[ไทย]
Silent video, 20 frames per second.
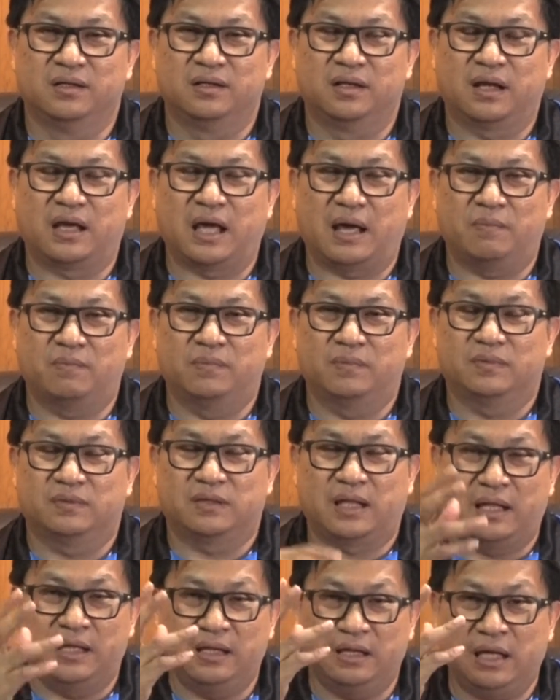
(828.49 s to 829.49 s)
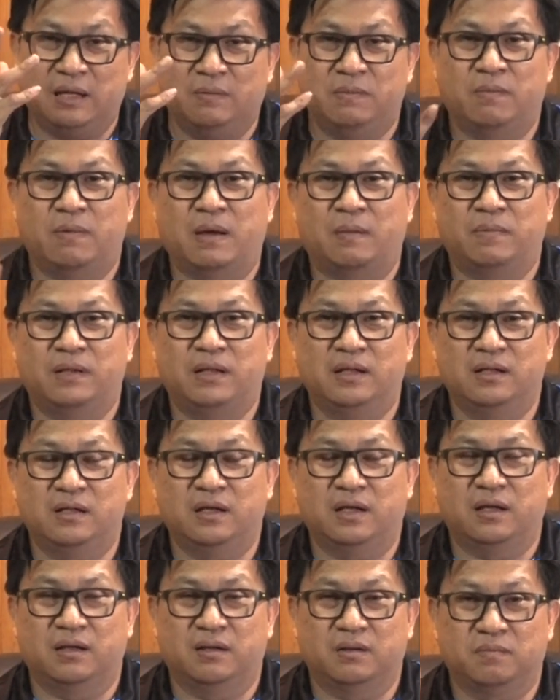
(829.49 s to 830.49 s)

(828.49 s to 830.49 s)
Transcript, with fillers: นะครับแต่ยิ่งกินไปแบบนี้เรื่อย